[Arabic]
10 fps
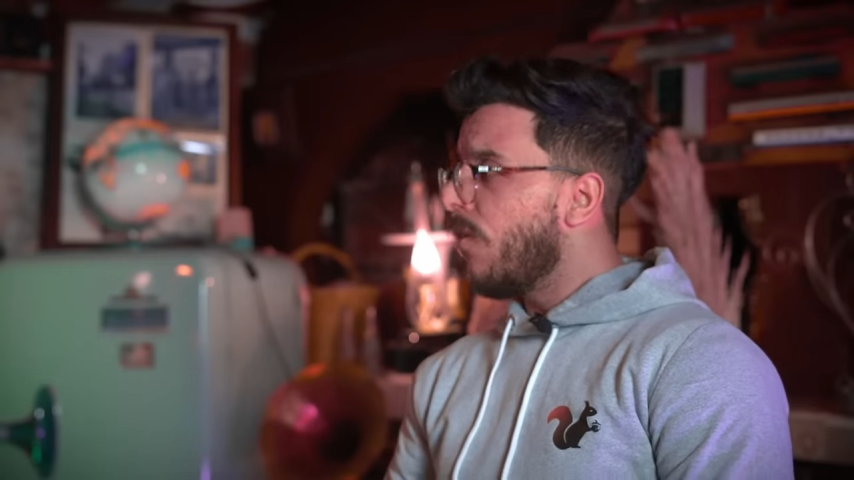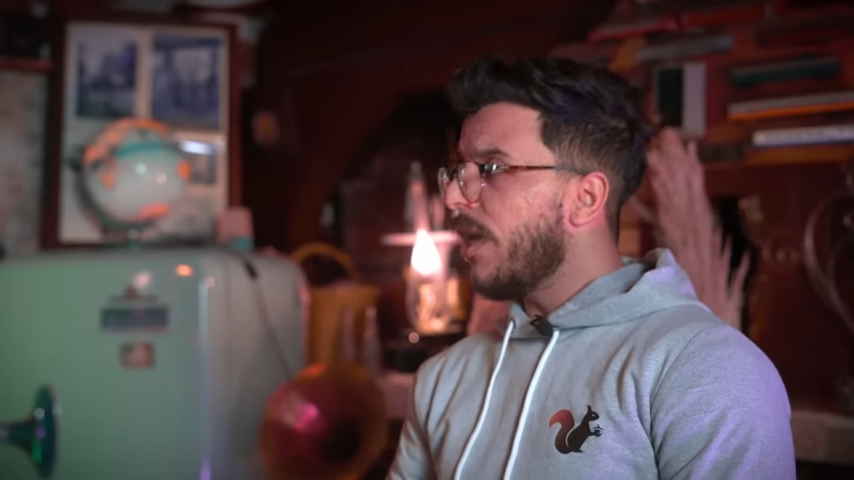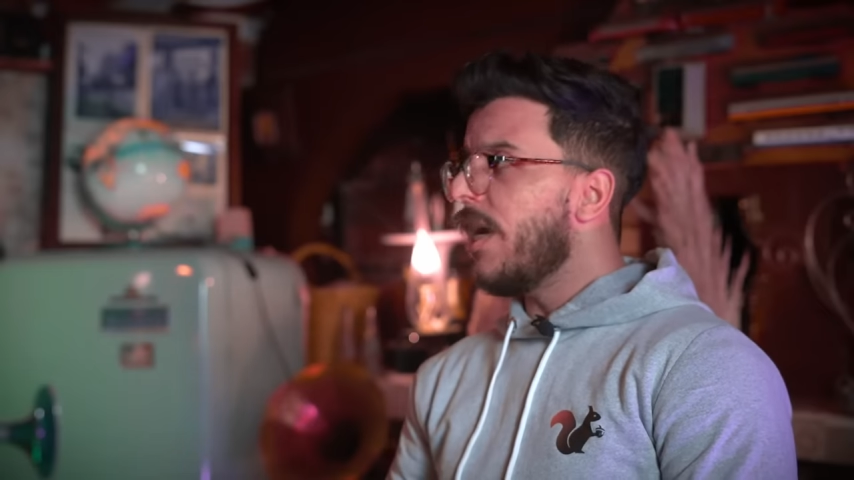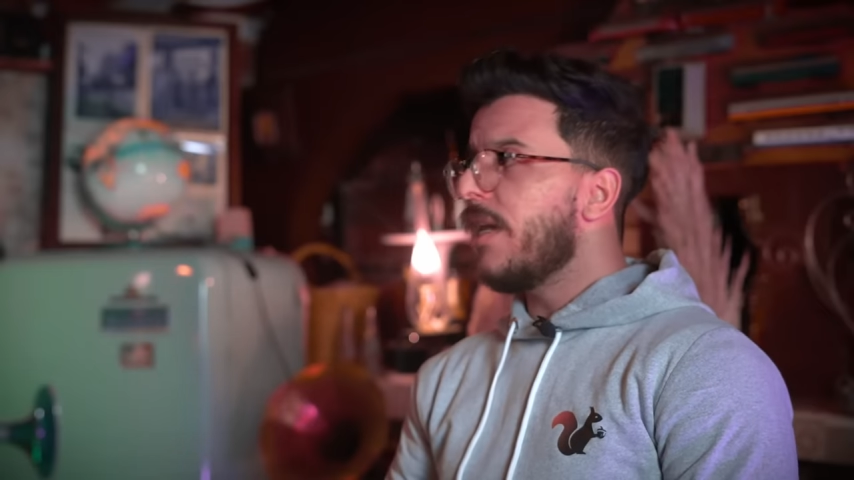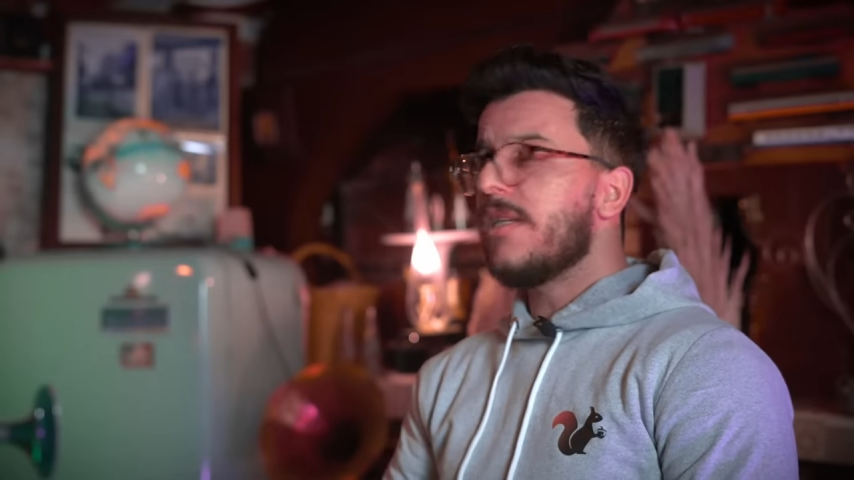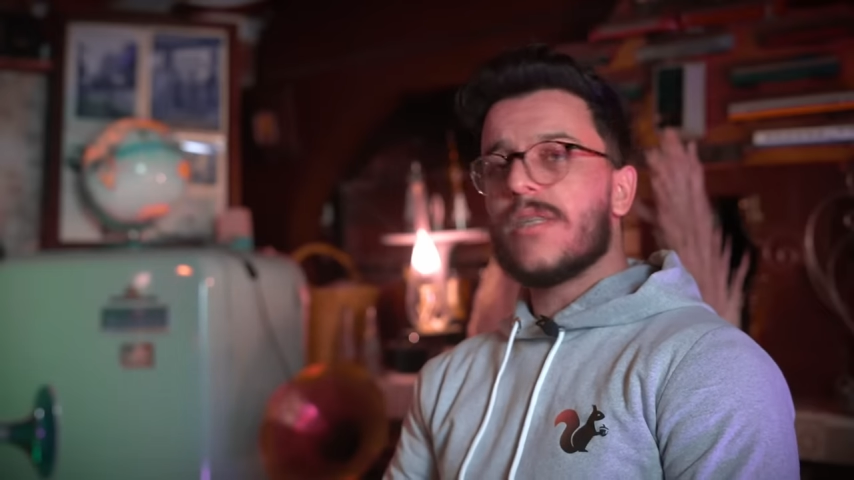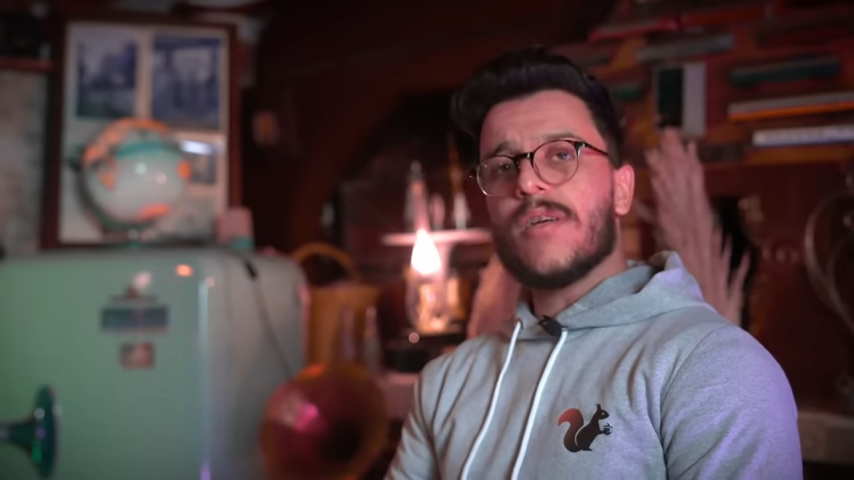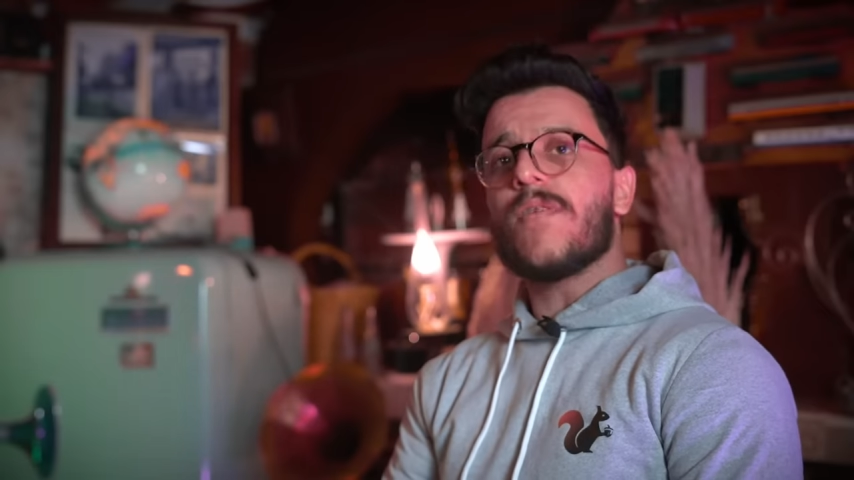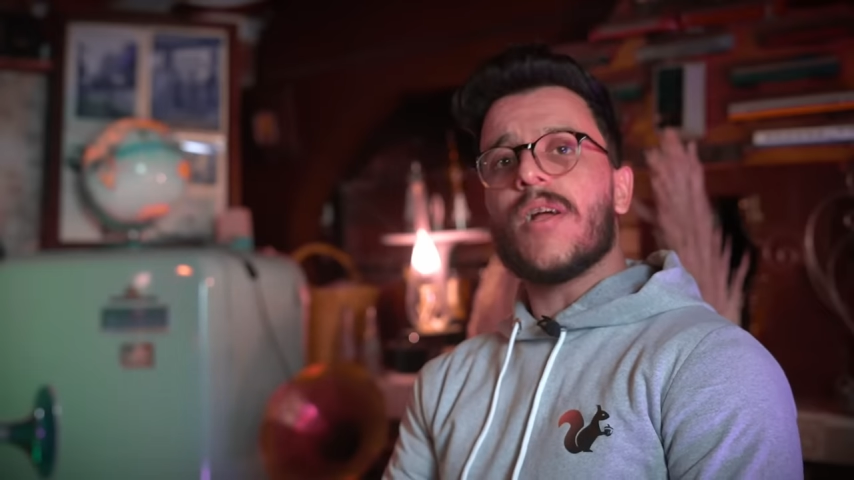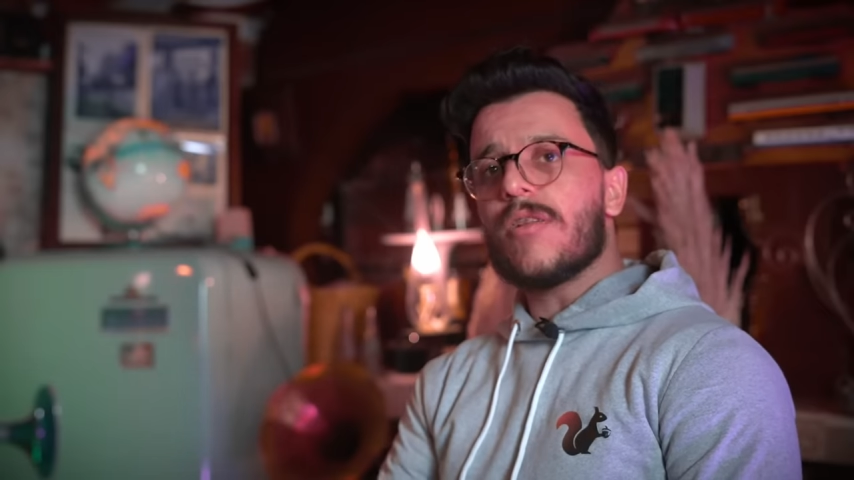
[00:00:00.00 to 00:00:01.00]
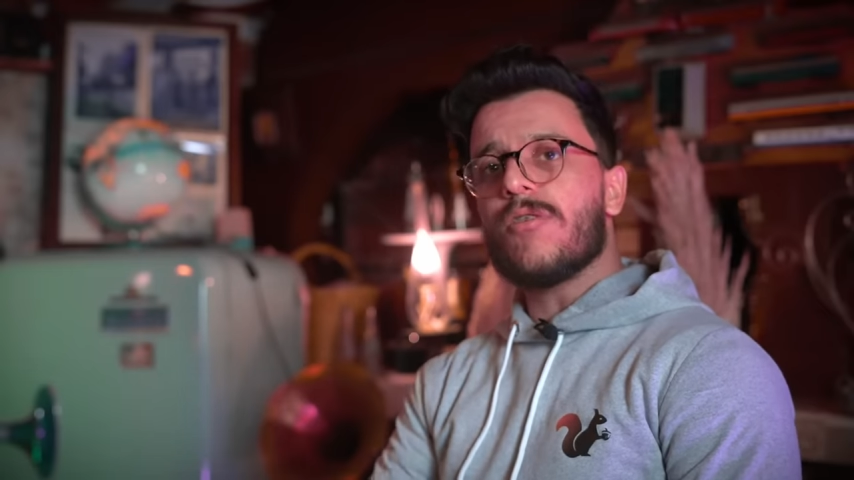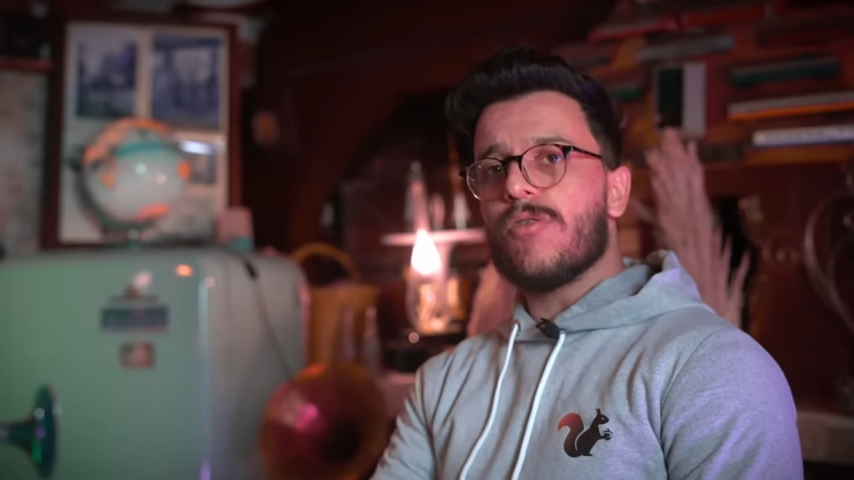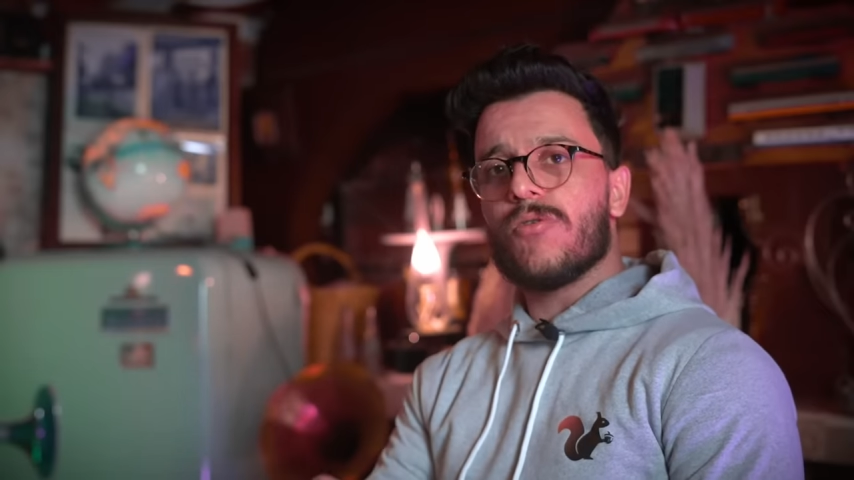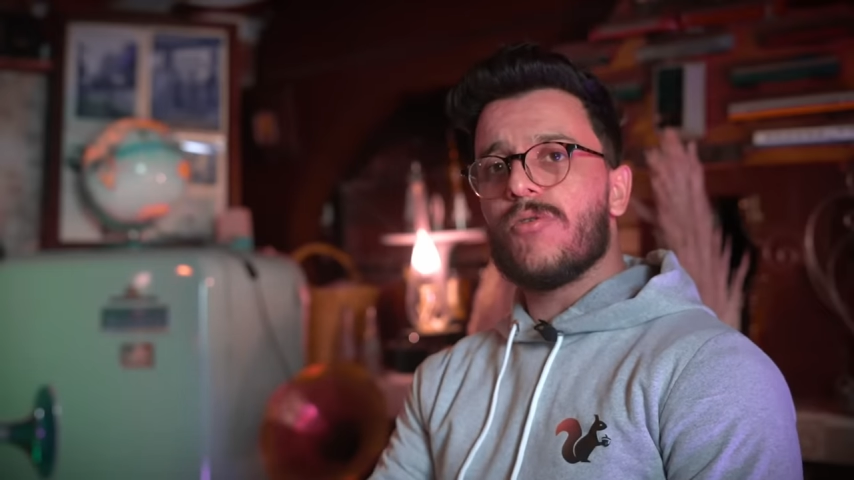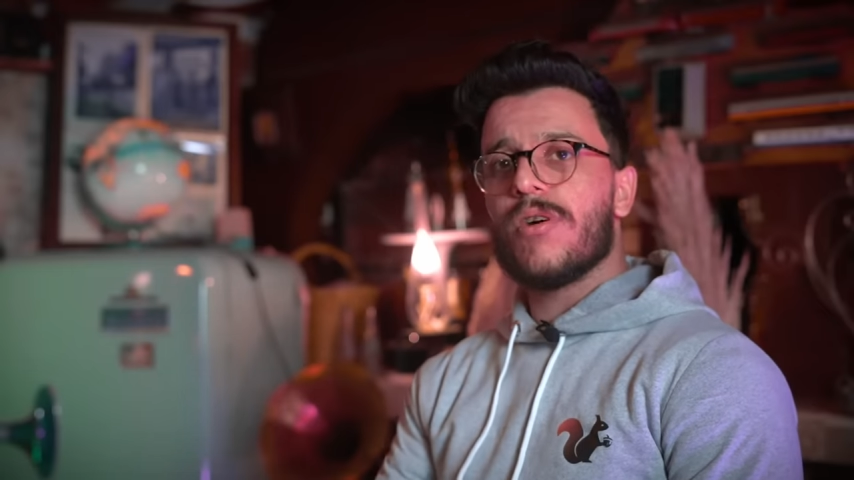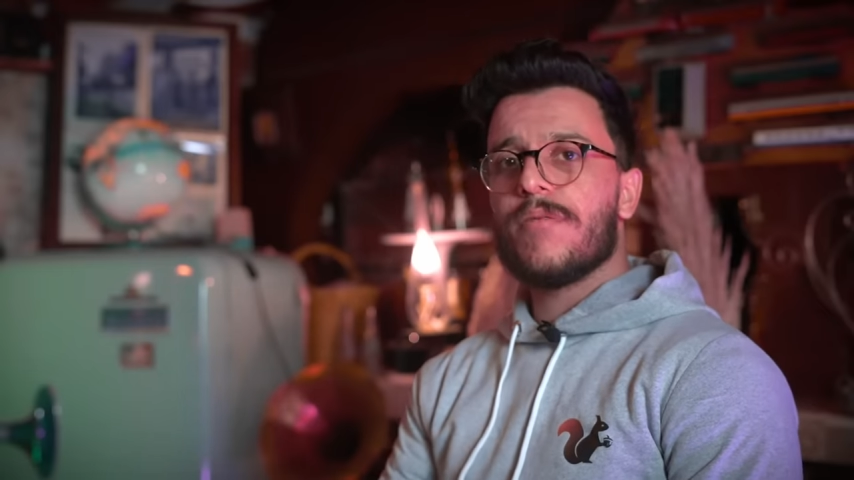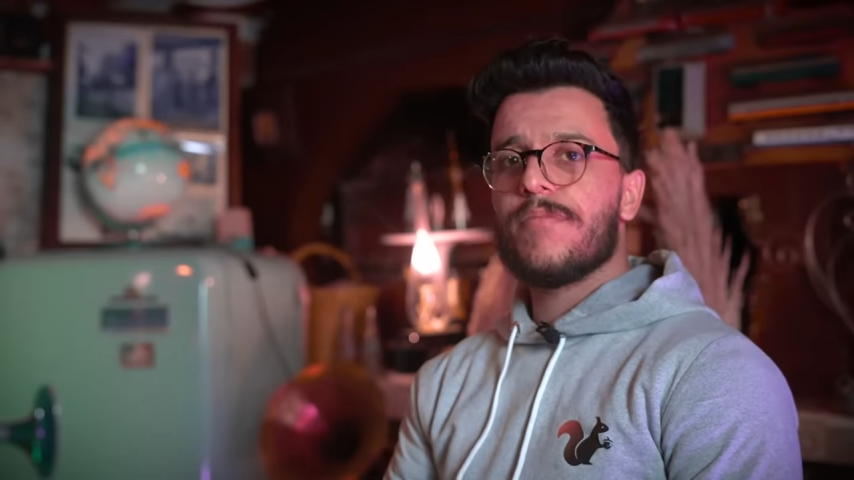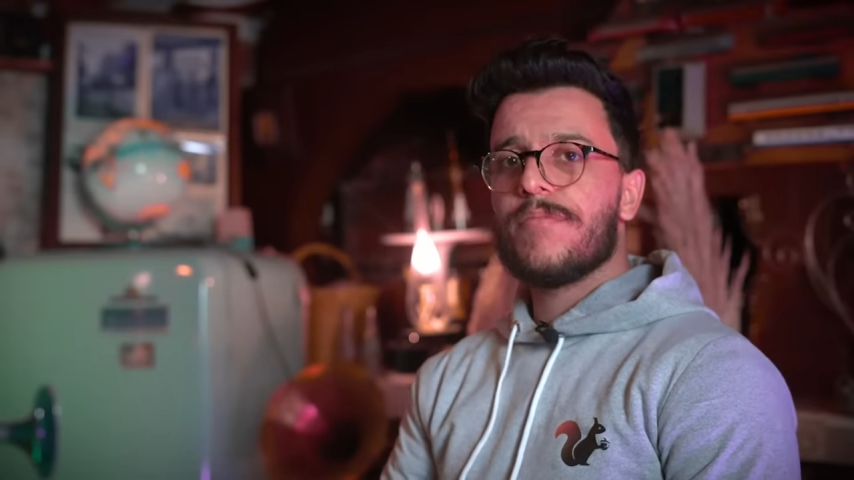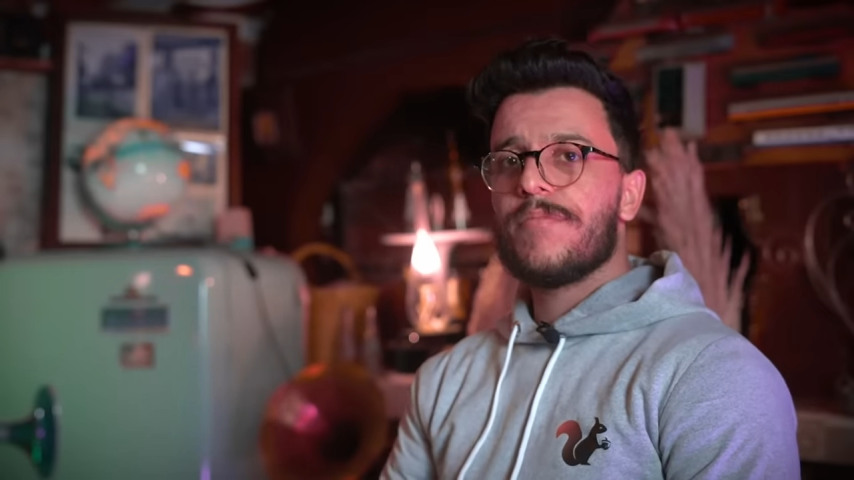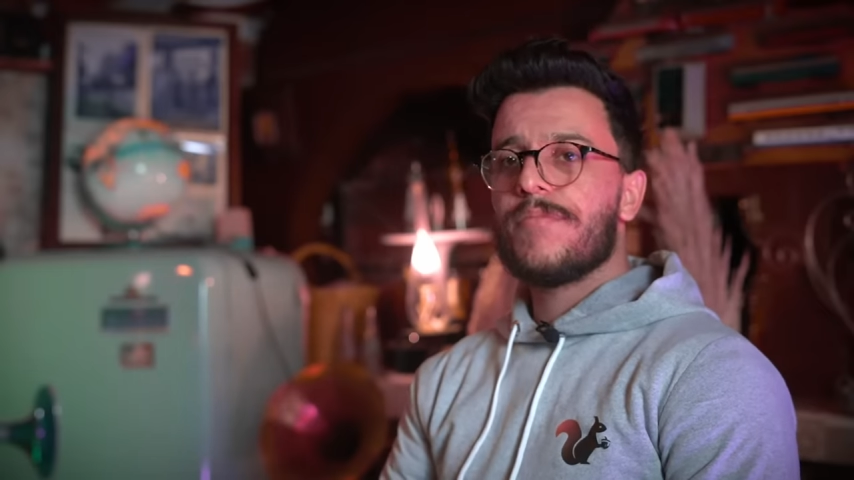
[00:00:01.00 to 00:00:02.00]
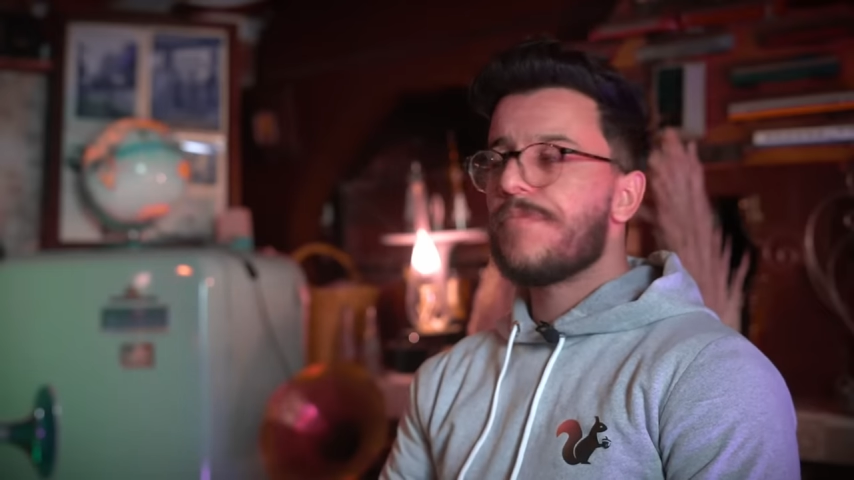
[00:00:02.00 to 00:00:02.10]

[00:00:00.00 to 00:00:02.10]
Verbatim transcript: وعلى هذه السفرة تقعد خويا تقعد